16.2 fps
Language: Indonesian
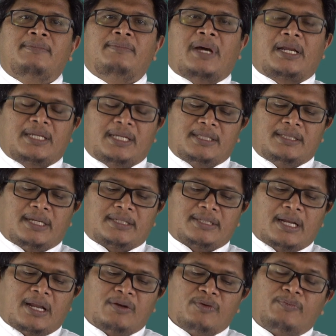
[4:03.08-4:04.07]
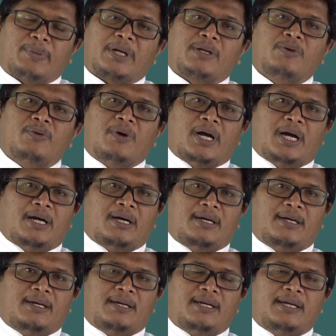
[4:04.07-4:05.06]
mari kita selalu
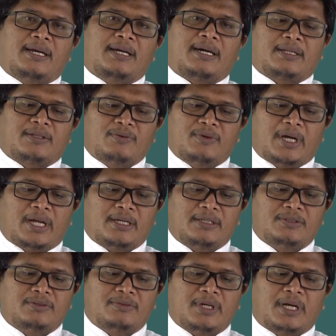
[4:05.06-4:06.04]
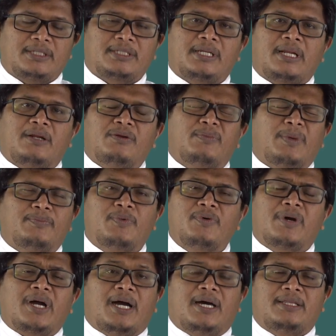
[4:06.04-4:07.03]
berdoa agar Tuhan juga selalu
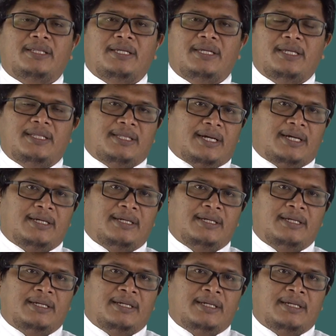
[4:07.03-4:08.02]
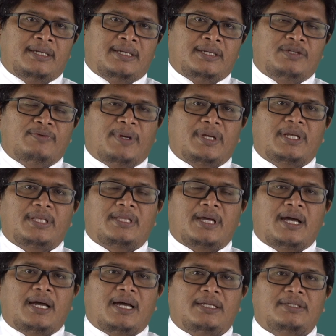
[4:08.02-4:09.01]
membuka hati kita supaya
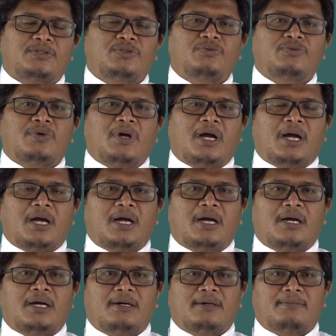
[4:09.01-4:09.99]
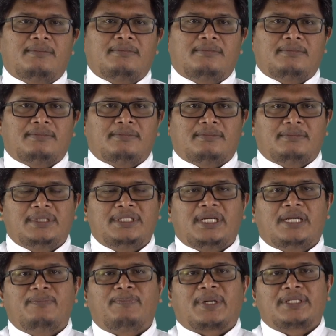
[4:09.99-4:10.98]
kita juga
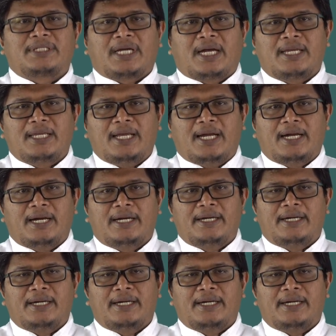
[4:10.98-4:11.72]
menjadi percaya